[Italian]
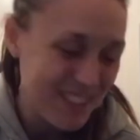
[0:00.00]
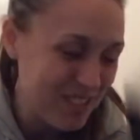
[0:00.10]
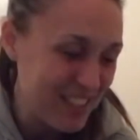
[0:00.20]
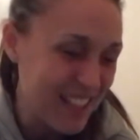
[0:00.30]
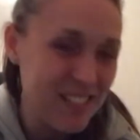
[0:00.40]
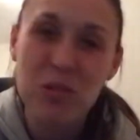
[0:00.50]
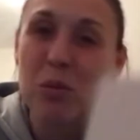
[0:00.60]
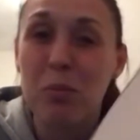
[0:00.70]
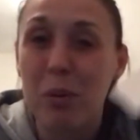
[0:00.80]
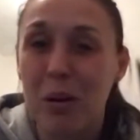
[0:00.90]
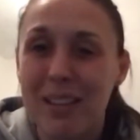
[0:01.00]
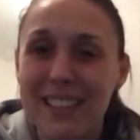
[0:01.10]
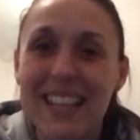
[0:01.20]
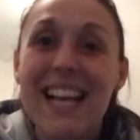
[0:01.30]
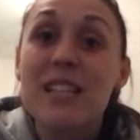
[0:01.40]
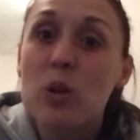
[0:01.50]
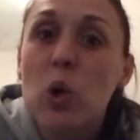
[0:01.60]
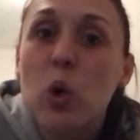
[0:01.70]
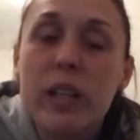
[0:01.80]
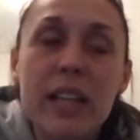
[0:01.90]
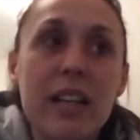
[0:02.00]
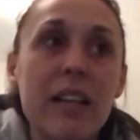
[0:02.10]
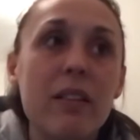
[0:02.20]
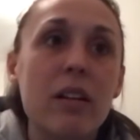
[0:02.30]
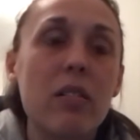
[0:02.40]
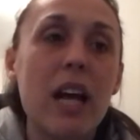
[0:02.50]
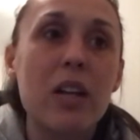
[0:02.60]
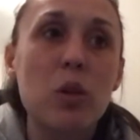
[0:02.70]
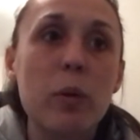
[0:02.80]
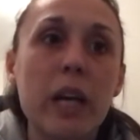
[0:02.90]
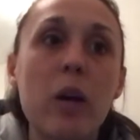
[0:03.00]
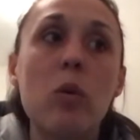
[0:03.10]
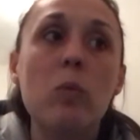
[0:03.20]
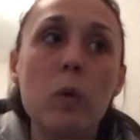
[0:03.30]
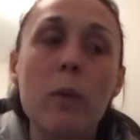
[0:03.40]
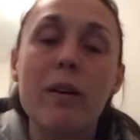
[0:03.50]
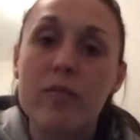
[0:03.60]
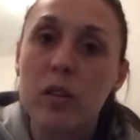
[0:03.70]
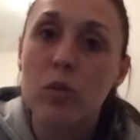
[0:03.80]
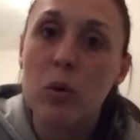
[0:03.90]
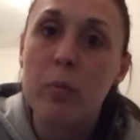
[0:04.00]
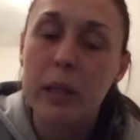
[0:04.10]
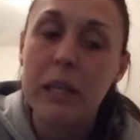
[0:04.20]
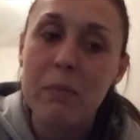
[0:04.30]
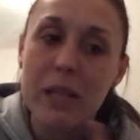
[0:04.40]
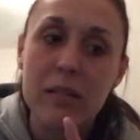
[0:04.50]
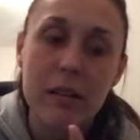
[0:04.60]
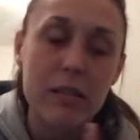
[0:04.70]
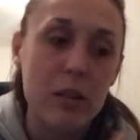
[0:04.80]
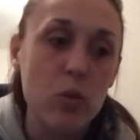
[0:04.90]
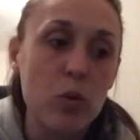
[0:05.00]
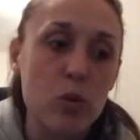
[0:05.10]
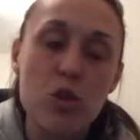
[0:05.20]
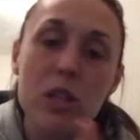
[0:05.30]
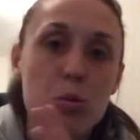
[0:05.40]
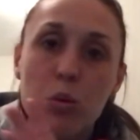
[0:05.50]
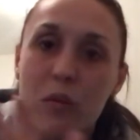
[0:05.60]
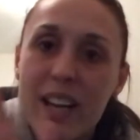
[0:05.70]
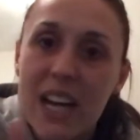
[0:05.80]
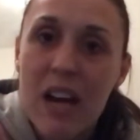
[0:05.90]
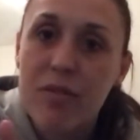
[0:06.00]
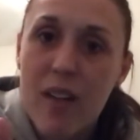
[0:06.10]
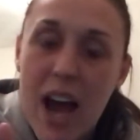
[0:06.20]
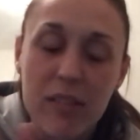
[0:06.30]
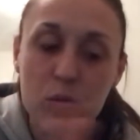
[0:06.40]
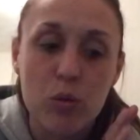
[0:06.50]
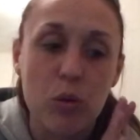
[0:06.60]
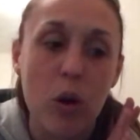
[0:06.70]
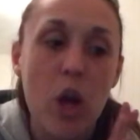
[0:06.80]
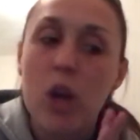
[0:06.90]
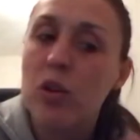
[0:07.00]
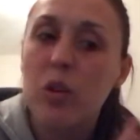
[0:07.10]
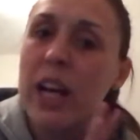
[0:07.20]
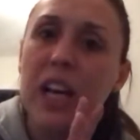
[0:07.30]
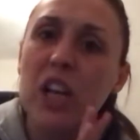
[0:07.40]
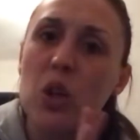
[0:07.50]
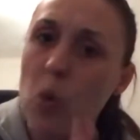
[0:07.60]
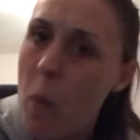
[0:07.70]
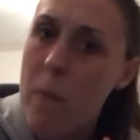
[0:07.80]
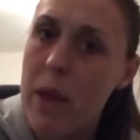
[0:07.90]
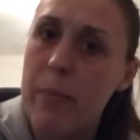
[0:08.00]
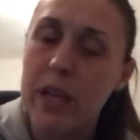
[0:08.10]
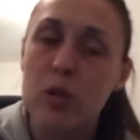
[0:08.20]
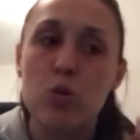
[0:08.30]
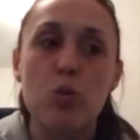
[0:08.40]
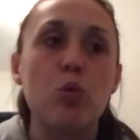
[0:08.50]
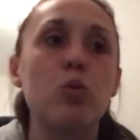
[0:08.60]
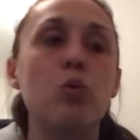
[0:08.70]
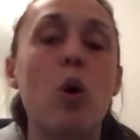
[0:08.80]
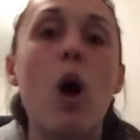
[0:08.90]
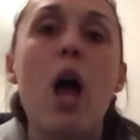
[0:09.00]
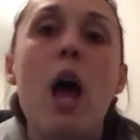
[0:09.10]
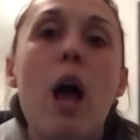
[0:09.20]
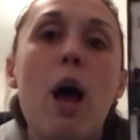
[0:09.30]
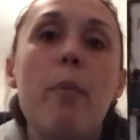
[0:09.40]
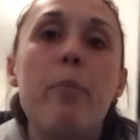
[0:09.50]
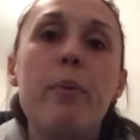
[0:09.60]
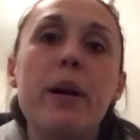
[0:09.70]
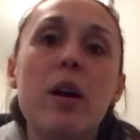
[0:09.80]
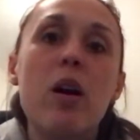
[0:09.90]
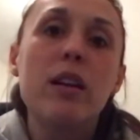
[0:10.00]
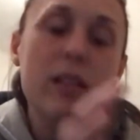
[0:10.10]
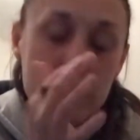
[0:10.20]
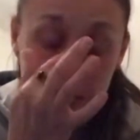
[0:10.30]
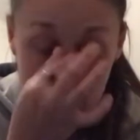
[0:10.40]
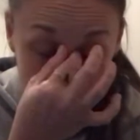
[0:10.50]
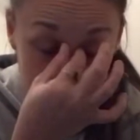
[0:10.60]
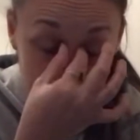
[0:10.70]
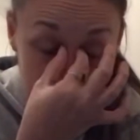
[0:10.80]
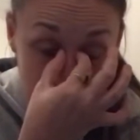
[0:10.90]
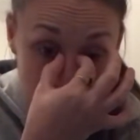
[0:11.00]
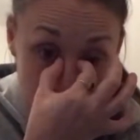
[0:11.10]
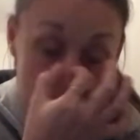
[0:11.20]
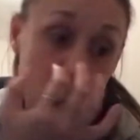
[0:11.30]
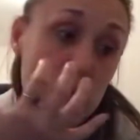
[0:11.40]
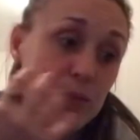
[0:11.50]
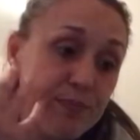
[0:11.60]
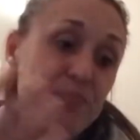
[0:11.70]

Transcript: scusate sono un po', sono contenta di averlo letto perché comunque mi ha fatto compagnia, mi ha intrattenuto, cioè il suo dovere l'ha fatto, non è che non mi è piaciuto, però in tanti momenti, ripeto,